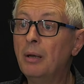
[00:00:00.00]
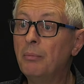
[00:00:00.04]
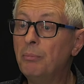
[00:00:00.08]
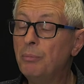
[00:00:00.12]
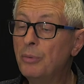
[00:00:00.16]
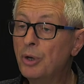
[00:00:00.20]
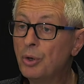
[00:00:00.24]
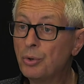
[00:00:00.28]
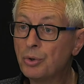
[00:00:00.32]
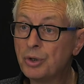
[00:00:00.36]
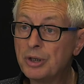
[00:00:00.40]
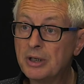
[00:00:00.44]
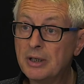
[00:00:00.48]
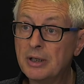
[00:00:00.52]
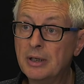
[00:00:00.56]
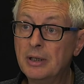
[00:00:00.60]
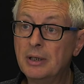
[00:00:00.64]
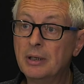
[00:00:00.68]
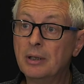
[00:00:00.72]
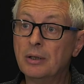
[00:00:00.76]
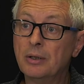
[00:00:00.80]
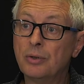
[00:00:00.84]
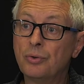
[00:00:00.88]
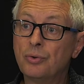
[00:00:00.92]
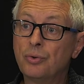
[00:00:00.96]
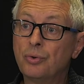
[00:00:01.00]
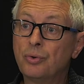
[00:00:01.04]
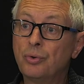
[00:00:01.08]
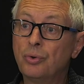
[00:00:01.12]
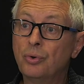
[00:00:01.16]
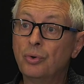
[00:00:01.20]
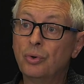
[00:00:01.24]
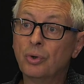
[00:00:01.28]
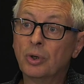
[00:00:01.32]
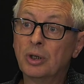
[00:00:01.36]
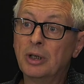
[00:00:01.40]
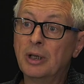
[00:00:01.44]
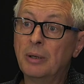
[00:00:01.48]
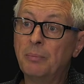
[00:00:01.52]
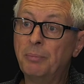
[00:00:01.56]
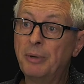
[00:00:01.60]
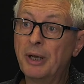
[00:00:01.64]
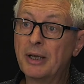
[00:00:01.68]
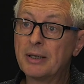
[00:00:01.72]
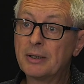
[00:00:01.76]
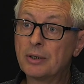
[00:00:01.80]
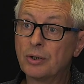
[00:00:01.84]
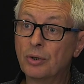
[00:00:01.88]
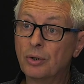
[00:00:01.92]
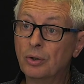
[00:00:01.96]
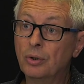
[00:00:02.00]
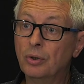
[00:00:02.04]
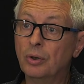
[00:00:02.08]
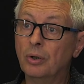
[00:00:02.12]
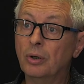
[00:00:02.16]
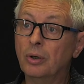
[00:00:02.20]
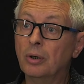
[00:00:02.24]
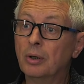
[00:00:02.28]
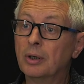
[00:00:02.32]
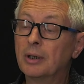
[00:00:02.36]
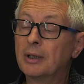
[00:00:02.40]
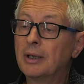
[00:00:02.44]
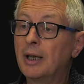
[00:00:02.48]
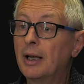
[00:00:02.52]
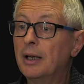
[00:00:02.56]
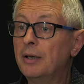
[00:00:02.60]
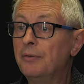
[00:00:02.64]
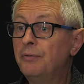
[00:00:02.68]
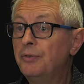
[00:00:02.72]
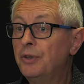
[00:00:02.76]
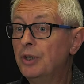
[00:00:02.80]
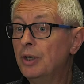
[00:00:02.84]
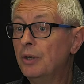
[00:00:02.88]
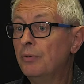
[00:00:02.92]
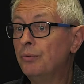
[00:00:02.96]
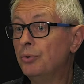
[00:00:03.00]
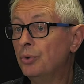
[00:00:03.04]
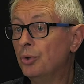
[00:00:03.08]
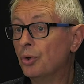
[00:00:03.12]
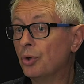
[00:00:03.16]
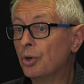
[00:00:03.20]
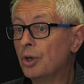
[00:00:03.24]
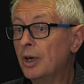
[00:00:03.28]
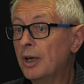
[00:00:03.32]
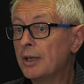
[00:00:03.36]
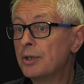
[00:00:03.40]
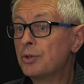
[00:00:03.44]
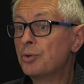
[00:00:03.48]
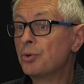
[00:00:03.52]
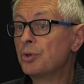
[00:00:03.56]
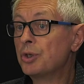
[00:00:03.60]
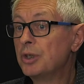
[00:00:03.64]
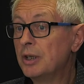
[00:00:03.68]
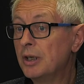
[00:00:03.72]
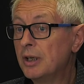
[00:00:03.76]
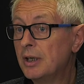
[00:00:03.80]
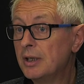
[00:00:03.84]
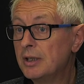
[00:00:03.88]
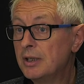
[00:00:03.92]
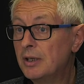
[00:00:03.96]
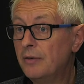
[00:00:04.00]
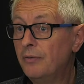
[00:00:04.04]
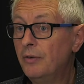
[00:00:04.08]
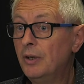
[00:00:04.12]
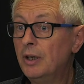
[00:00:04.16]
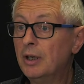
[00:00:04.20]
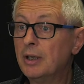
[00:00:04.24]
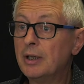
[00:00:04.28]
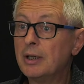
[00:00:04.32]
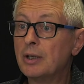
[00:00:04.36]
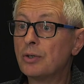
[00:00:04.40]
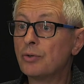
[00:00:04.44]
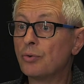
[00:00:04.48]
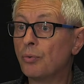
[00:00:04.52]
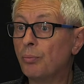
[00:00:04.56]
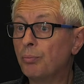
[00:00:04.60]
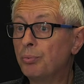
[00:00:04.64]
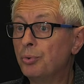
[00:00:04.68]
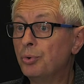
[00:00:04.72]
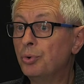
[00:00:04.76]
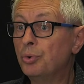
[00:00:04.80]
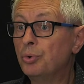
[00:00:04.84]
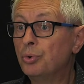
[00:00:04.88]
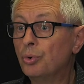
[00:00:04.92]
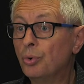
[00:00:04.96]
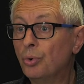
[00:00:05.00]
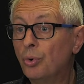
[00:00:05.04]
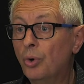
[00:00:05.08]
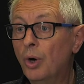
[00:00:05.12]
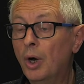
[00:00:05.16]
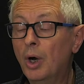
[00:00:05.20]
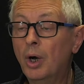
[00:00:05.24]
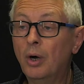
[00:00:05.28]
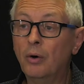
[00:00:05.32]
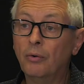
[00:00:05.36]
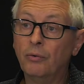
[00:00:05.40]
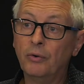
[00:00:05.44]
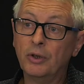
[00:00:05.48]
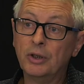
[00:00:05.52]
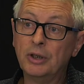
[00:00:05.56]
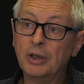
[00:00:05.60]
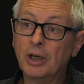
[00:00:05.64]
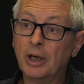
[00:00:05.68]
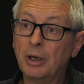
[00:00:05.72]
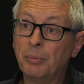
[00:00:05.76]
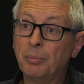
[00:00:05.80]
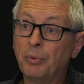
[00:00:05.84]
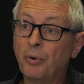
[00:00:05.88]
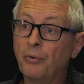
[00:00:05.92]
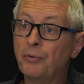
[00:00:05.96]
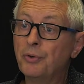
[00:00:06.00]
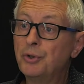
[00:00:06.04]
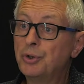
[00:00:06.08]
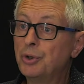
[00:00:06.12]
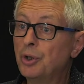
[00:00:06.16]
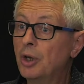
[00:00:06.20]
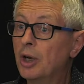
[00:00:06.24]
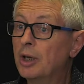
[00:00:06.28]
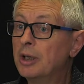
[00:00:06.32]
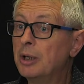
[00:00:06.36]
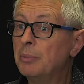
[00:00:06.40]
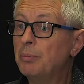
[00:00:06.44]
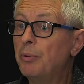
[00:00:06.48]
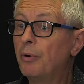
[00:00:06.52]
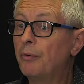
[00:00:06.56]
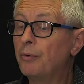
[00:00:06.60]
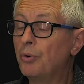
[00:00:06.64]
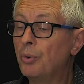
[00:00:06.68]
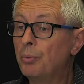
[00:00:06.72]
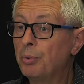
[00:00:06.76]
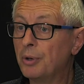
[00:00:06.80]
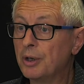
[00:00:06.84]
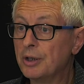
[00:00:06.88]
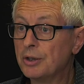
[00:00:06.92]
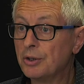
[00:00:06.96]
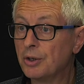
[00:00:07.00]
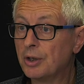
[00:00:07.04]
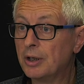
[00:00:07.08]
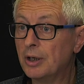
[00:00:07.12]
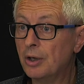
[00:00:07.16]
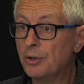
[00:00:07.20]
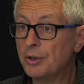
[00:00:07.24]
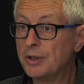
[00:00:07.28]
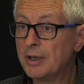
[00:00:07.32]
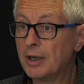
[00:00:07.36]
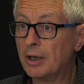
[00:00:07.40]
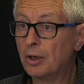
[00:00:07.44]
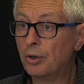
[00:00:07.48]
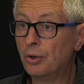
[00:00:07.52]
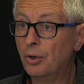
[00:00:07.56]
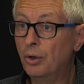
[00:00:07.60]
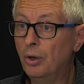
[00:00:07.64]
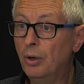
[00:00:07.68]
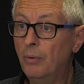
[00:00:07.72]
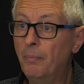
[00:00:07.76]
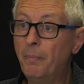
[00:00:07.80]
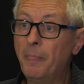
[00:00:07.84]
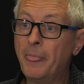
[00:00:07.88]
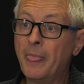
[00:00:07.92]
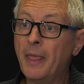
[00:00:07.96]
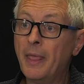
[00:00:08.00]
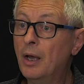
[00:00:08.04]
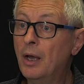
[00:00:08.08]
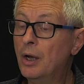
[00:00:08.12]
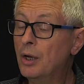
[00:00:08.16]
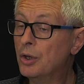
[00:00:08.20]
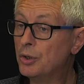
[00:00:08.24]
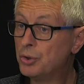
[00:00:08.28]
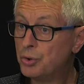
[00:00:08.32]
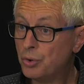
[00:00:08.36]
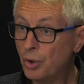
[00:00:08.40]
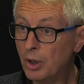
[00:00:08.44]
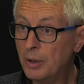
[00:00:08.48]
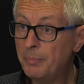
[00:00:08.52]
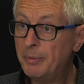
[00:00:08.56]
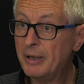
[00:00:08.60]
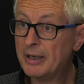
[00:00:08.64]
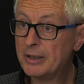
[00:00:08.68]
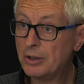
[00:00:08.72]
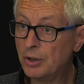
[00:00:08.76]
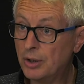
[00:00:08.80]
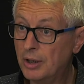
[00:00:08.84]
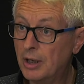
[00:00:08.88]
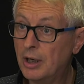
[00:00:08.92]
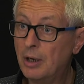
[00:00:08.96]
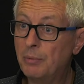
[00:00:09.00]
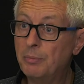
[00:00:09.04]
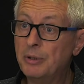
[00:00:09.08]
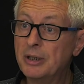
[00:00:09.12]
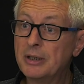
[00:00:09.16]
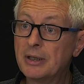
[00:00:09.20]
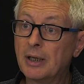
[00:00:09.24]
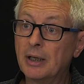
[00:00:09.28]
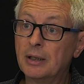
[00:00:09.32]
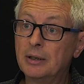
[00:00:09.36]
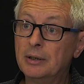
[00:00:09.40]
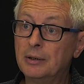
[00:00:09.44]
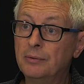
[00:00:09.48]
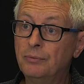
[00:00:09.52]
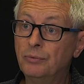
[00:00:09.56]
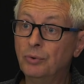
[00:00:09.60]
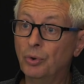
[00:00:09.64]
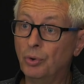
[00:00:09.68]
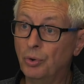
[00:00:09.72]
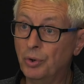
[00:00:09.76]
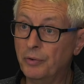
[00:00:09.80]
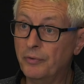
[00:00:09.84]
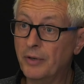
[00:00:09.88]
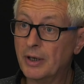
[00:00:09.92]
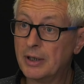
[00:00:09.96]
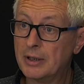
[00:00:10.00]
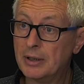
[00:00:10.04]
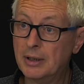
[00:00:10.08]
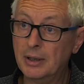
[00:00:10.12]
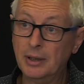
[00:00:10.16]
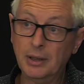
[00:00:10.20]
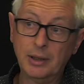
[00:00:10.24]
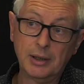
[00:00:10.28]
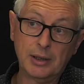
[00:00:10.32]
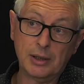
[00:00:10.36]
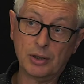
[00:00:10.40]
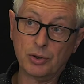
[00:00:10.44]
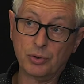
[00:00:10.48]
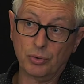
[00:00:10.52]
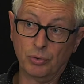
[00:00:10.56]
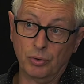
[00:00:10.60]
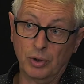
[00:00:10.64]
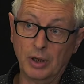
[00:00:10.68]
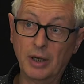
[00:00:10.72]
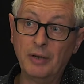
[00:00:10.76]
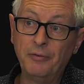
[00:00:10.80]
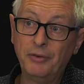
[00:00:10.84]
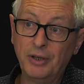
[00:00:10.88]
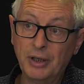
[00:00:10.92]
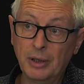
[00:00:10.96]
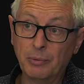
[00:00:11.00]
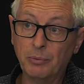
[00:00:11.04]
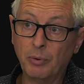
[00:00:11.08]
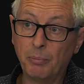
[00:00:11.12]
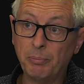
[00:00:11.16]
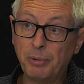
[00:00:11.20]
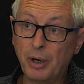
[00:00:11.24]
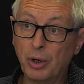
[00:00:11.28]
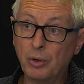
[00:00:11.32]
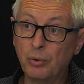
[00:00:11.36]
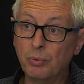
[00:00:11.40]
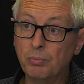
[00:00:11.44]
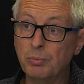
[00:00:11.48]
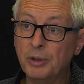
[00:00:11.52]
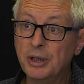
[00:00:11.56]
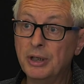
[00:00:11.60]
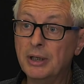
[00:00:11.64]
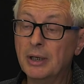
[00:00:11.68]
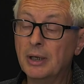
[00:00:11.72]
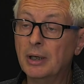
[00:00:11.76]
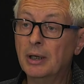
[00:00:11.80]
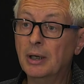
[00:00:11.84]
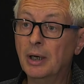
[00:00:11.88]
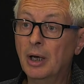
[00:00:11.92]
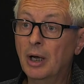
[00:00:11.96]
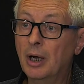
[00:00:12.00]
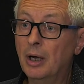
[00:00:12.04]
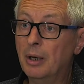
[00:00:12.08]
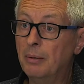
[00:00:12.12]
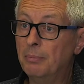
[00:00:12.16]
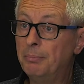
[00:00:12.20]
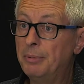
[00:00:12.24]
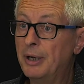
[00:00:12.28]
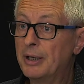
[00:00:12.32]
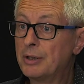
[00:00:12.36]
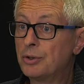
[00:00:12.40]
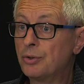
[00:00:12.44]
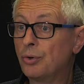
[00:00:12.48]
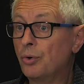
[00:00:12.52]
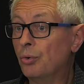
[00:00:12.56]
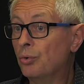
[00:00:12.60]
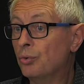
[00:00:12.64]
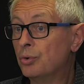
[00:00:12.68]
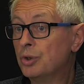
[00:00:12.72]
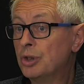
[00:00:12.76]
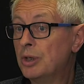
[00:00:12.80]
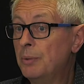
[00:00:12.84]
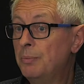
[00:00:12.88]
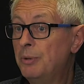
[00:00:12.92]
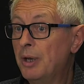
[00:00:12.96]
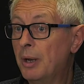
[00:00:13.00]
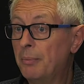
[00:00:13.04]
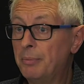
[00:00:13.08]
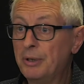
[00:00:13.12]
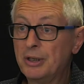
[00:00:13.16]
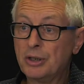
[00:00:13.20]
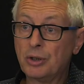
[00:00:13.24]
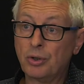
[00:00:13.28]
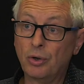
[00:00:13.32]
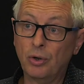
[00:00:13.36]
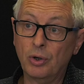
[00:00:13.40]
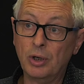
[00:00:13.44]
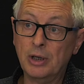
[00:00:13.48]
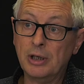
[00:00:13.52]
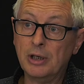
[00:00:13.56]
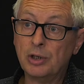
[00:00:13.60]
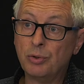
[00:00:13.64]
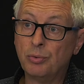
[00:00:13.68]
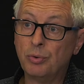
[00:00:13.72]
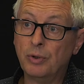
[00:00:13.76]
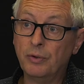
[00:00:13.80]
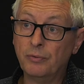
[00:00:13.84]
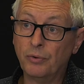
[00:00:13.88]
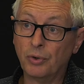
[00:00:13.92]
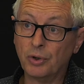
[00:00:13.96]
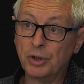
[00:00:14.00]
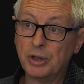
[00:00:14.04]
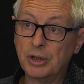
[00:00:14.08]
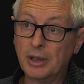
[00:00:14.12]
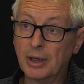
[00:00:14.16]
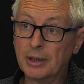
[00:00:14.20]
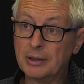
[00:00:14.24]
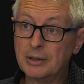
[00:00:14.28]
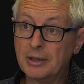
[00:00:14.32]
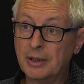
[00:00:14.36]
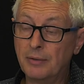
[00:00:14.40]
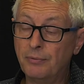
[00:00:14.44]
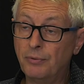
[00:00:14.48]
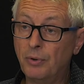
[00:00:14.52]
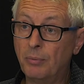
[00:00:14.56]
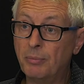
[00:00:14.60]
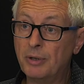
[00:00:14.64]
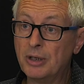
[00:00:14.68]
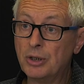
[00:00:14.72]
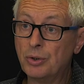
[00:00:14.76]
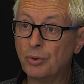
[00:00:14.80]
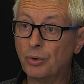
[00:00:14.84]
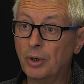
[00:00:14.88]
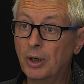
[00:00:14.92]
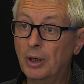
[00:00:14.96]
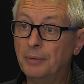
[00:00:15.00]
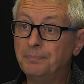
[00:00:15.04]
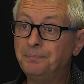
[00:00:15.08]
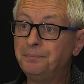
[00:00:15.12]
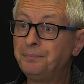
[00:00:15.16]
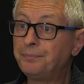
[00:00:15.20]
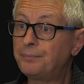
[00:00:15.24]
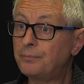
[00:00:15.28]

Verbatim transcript: mais aussi sur des personnes qualifiés venant de la société civile, qui sont plutôt, on va dire, les professionnels qui peuvent représenter le secteur, sur les personnels administratifs de l'université, qui ne sont évidemment pas oubliés, parce que, aussi bien parce qu'ils suivent en direct ces formations-là,